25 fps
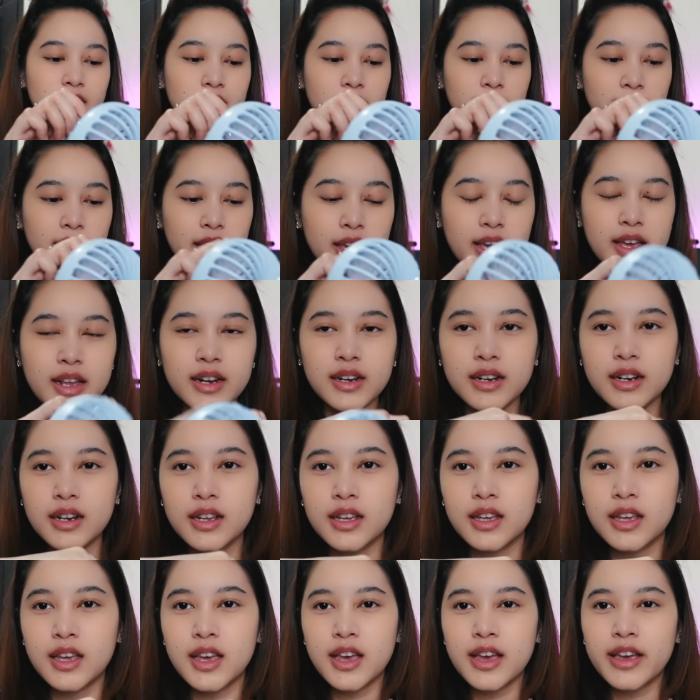ya kan
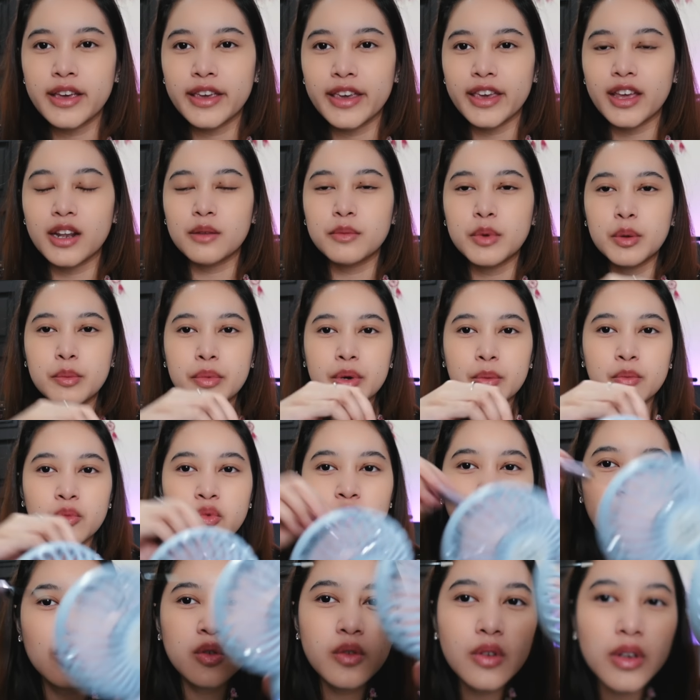kayak lebih
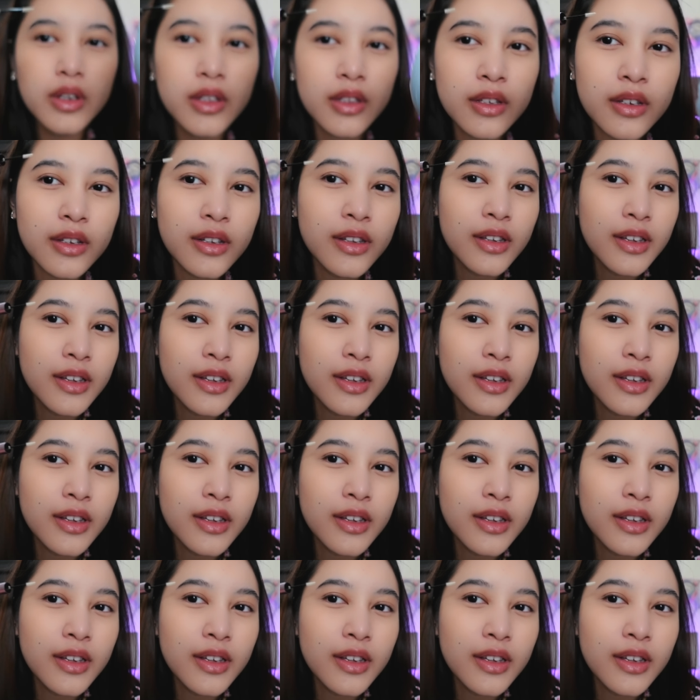berbulu gitu